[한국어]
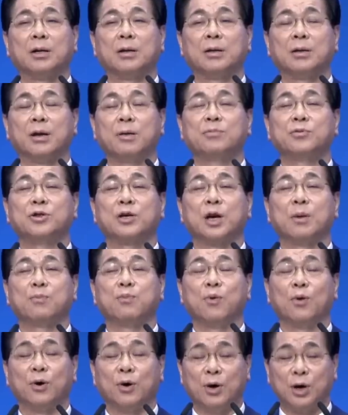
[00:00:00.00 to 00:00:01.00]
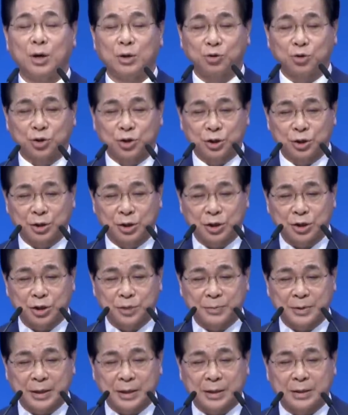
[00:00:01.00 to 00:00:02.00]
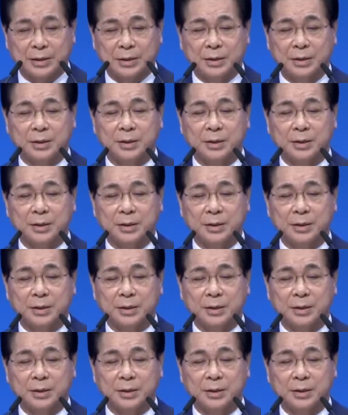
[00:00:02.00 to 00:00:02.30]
넘치게 부어 주시는 것입니다.